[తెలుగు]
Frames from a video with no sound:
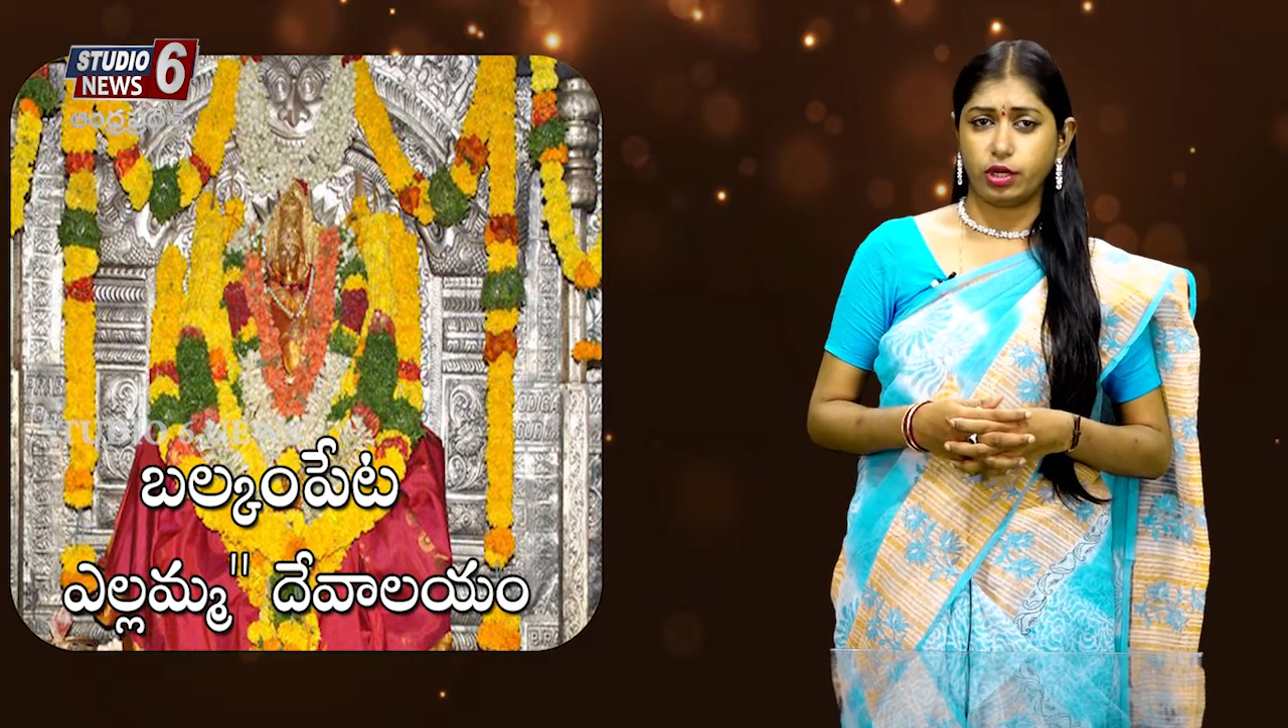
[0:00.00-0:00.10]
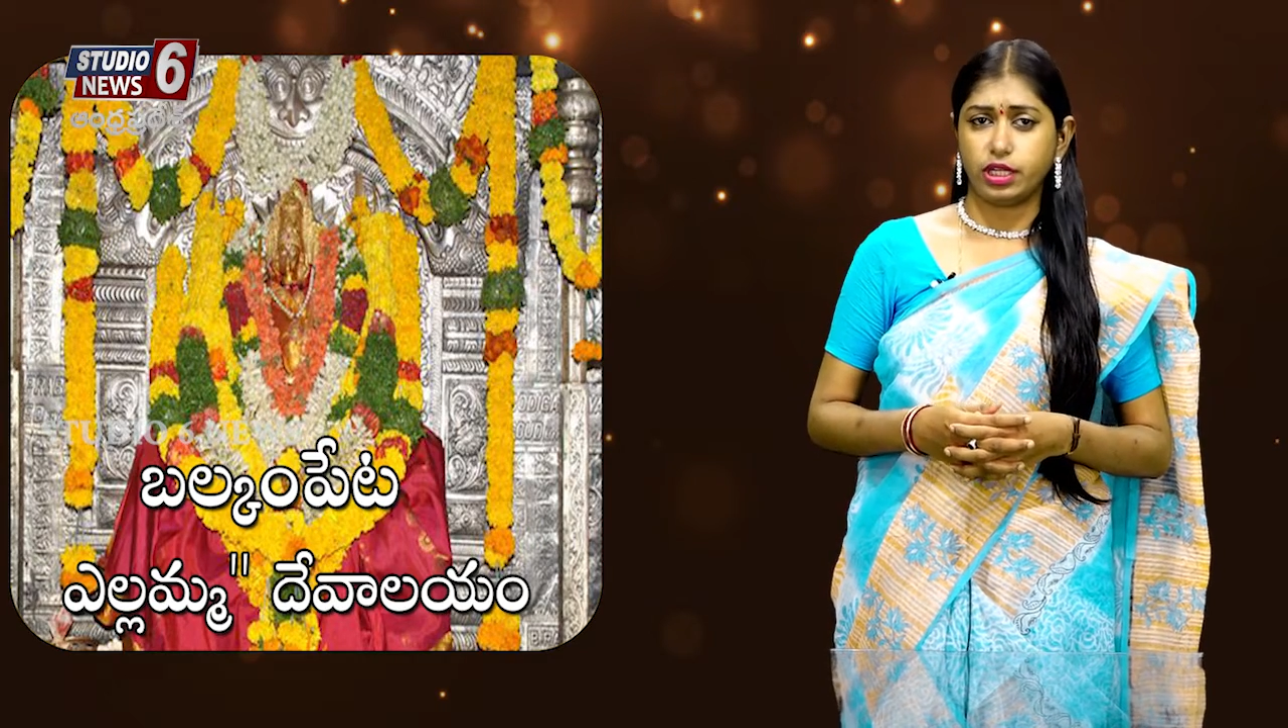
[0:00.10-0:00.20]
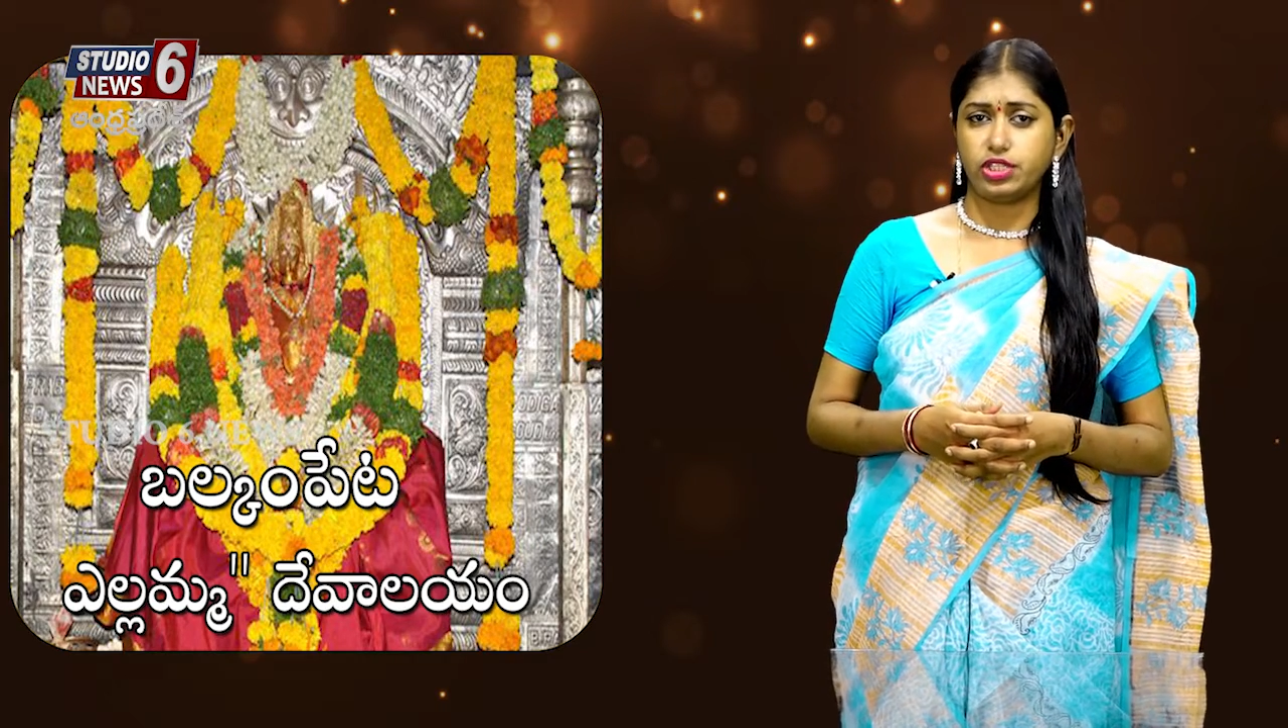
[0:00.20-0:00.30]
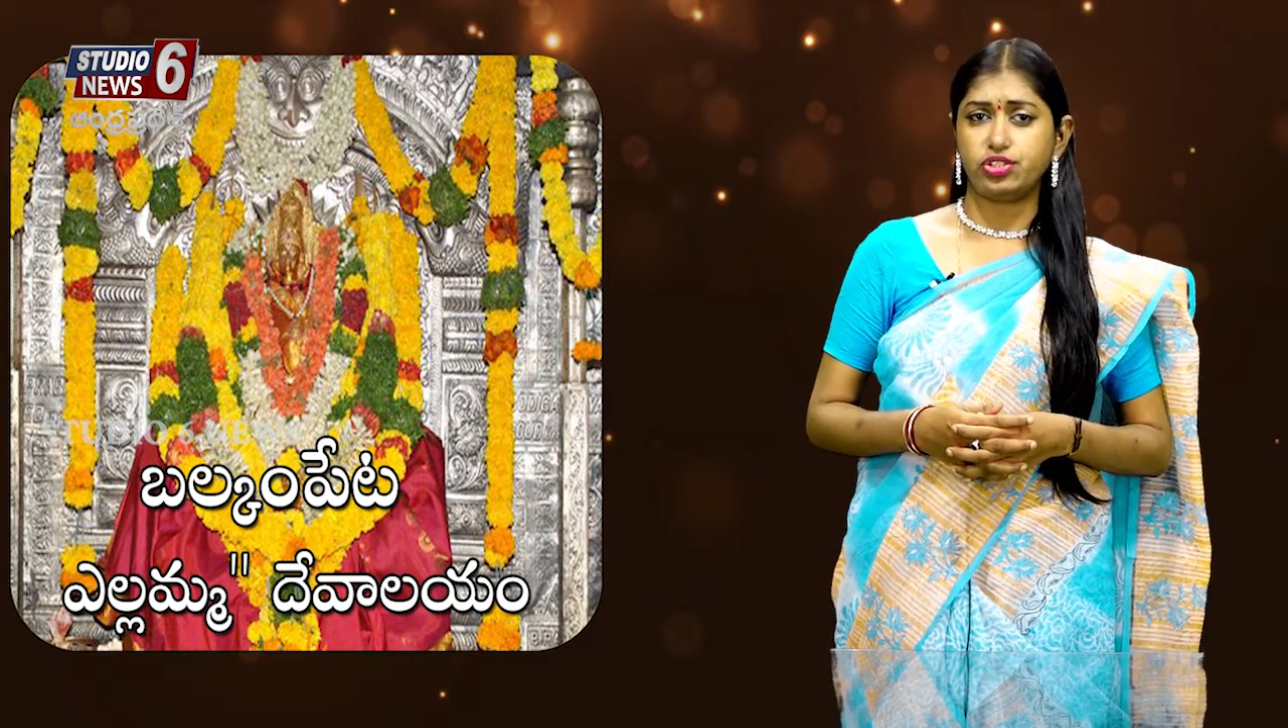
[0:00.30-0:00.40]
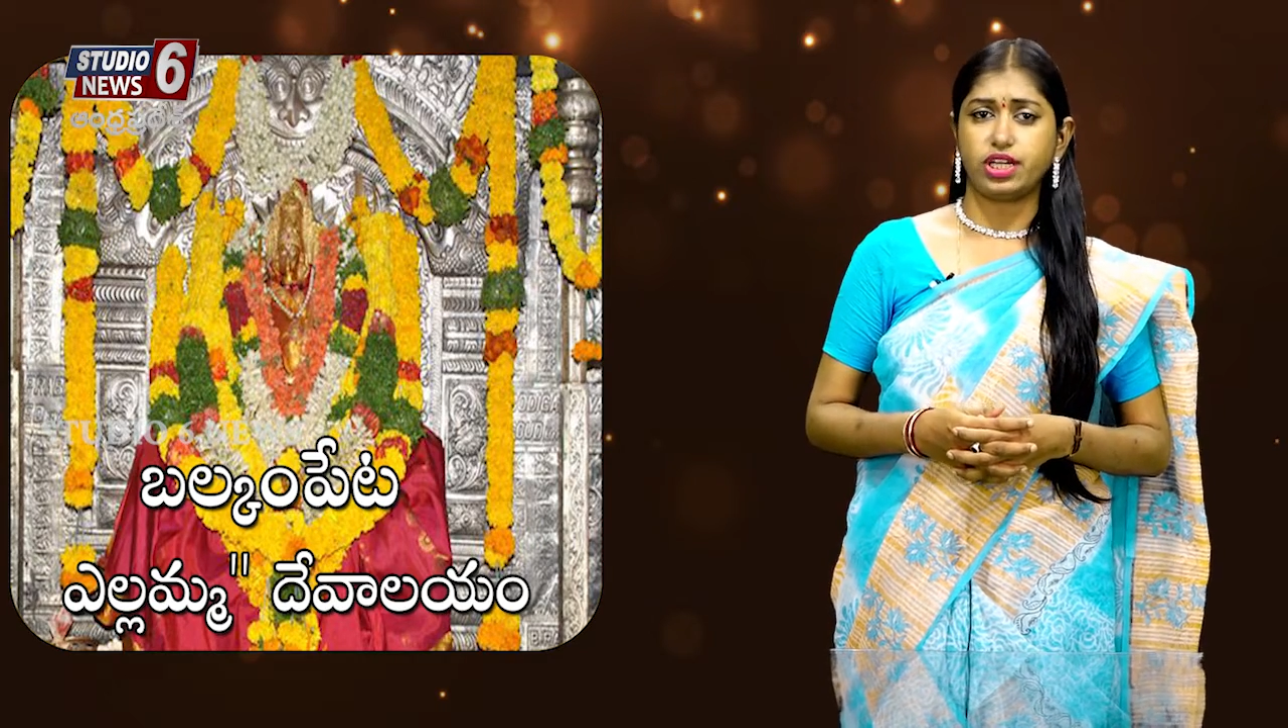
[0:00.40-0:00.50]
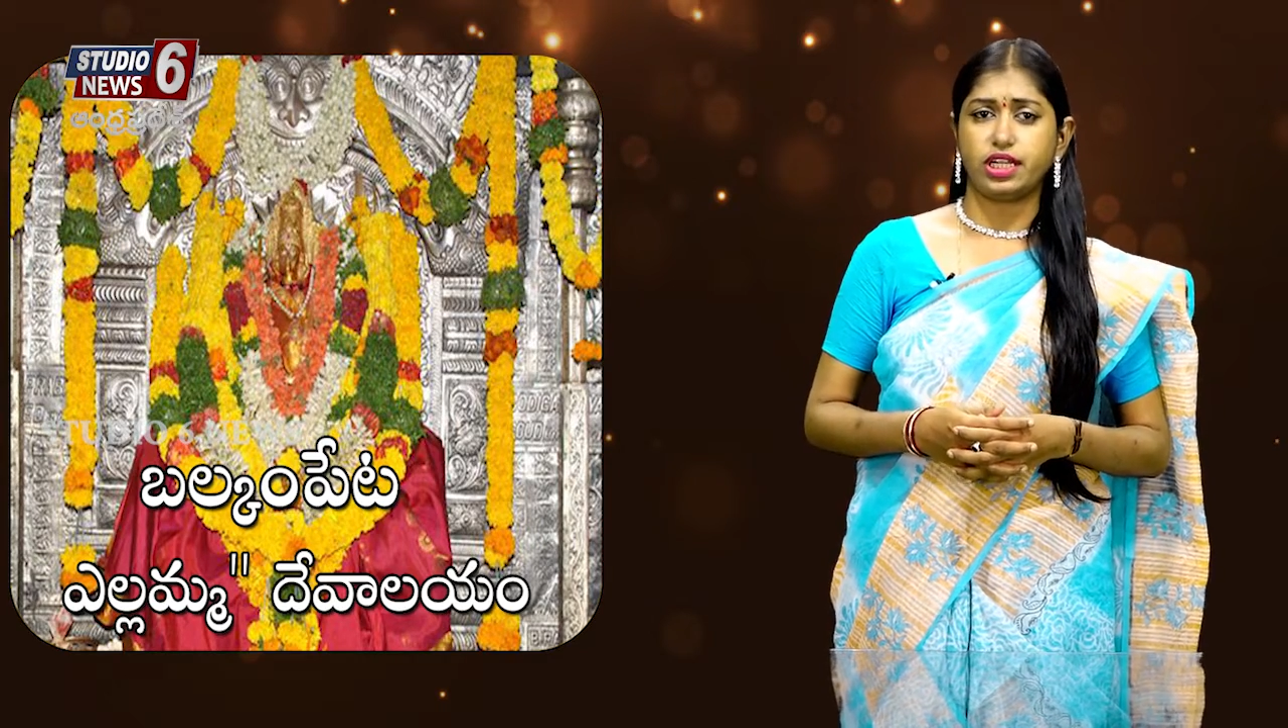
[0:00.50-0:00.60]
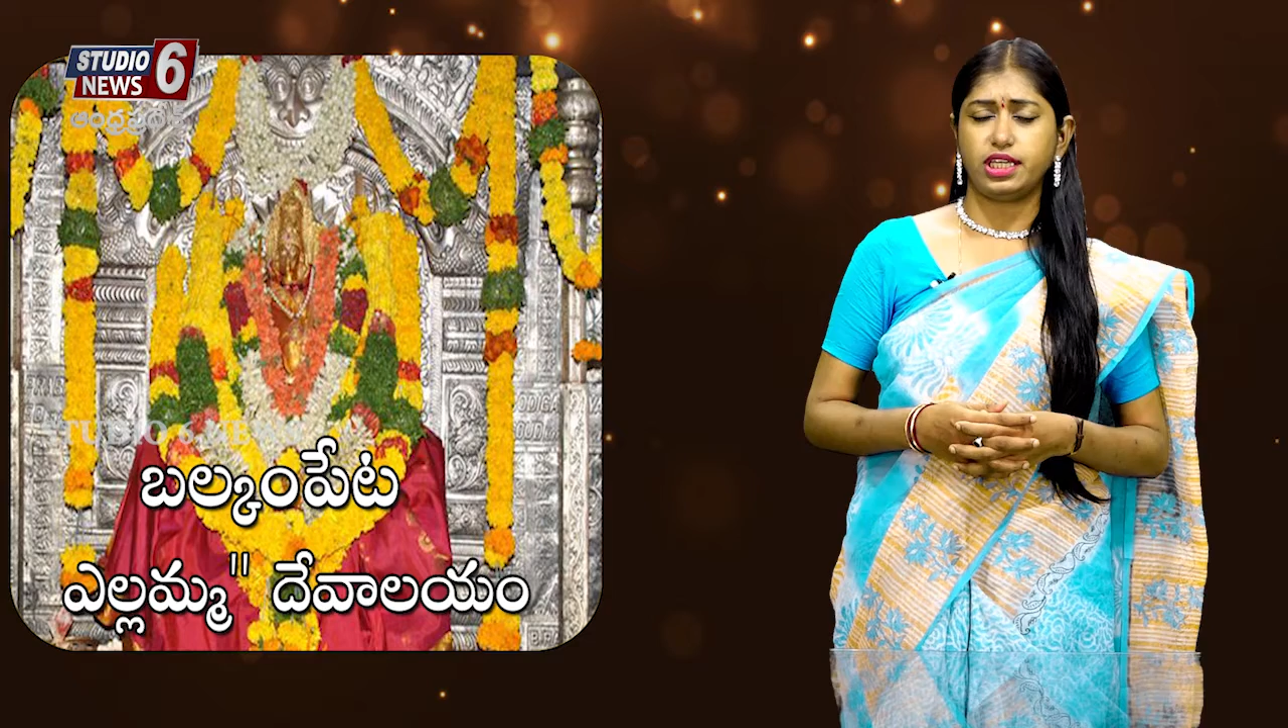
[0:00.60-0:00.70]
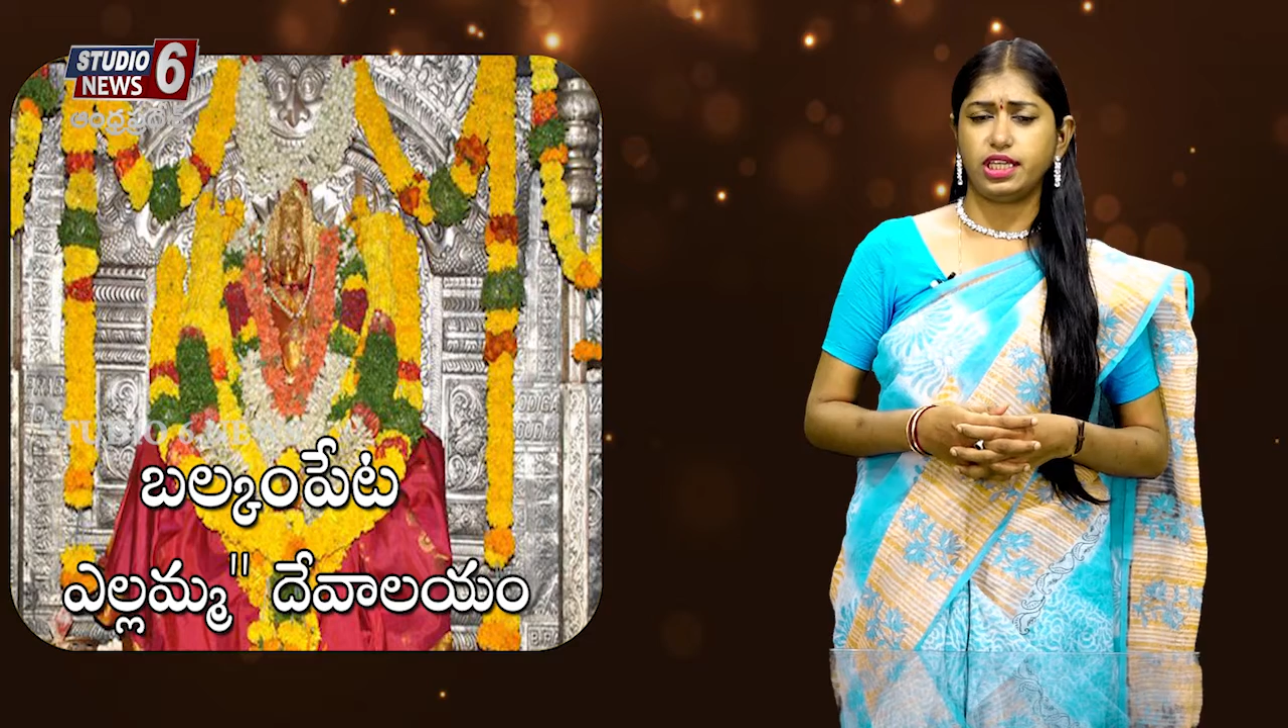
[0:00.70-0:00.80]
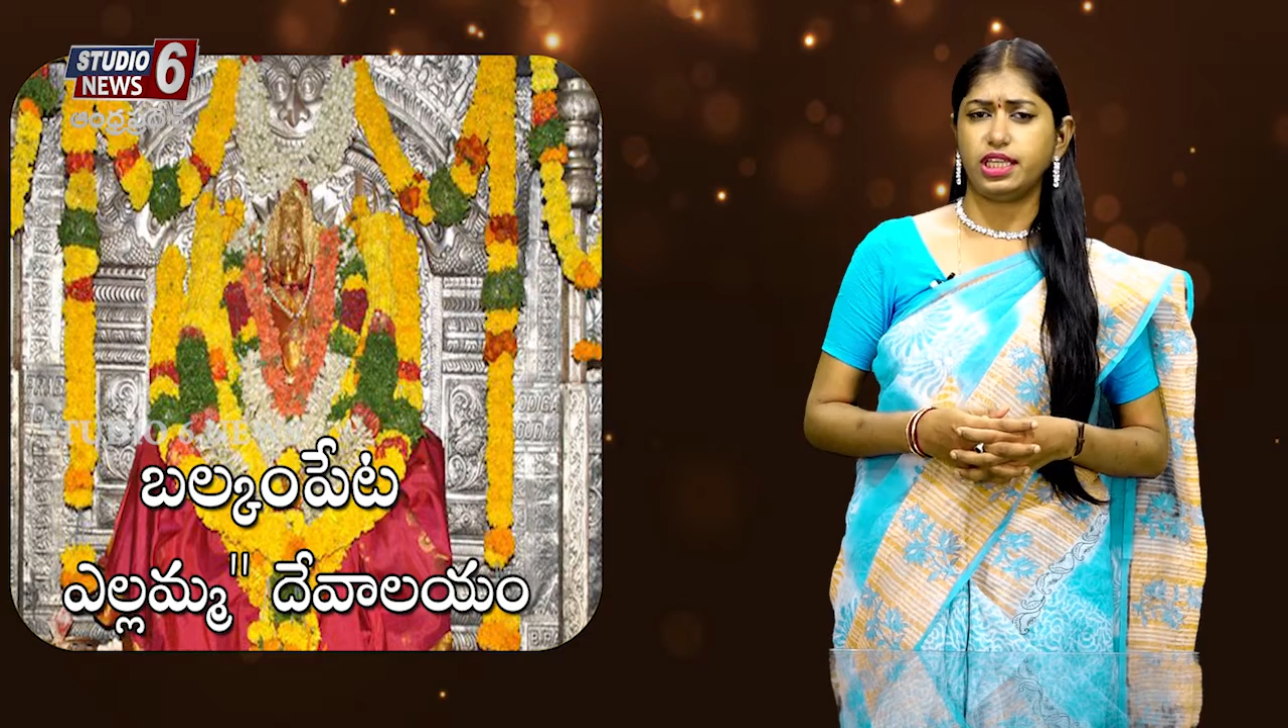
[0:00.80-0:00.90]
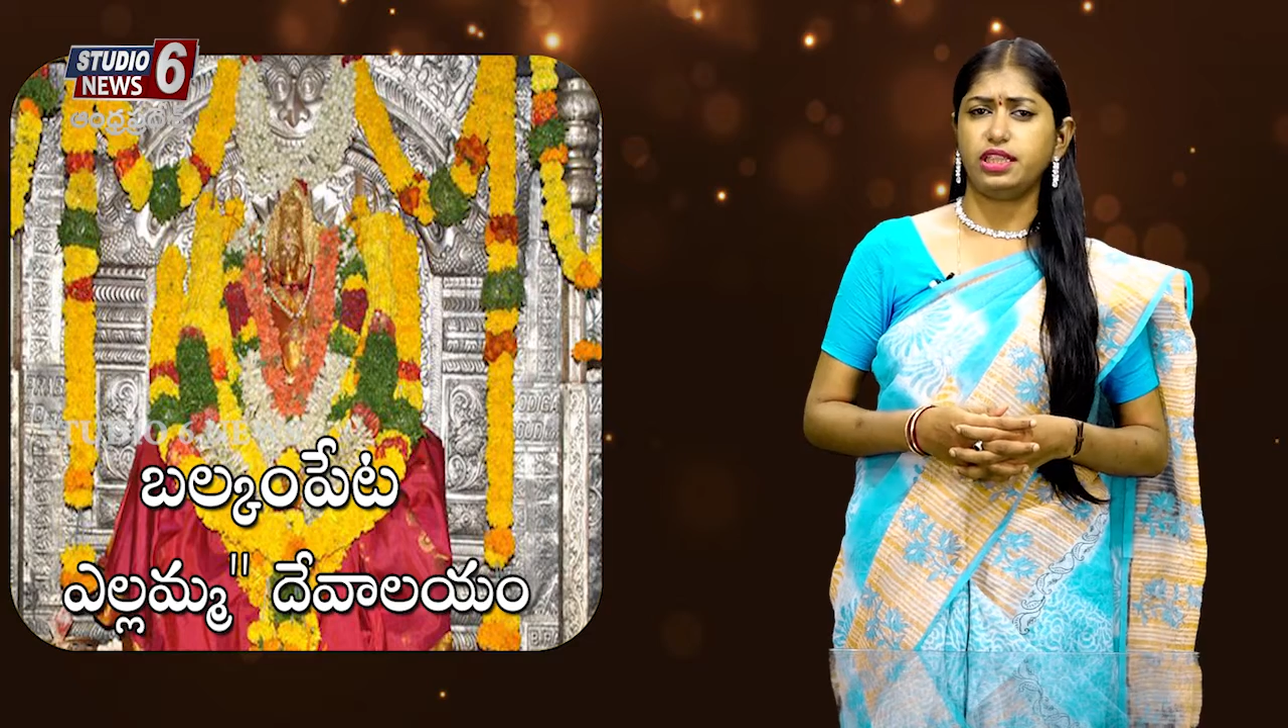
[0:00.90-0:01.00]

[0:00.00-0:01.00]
తొలగించడానికి